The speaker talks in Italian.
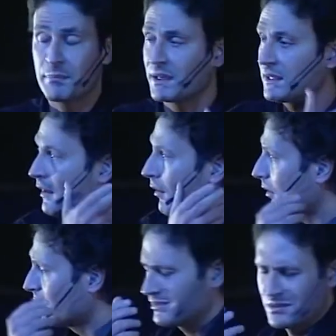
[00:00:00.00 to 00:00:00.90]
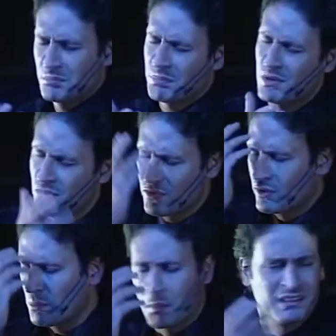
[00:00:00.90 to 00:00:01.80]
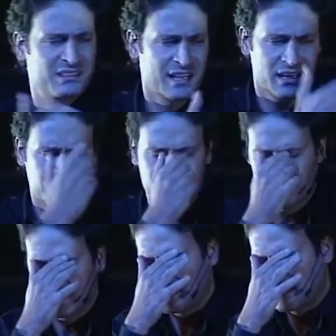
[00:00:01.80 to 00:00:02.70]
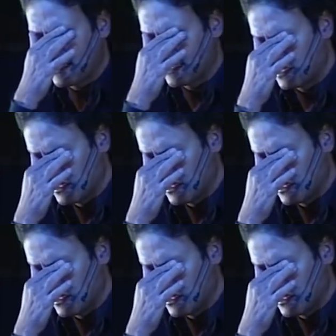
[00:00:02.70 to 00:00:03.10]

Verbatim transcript: perché no? Poi non ci voglio più pensare, l'hai vista anche te, dai.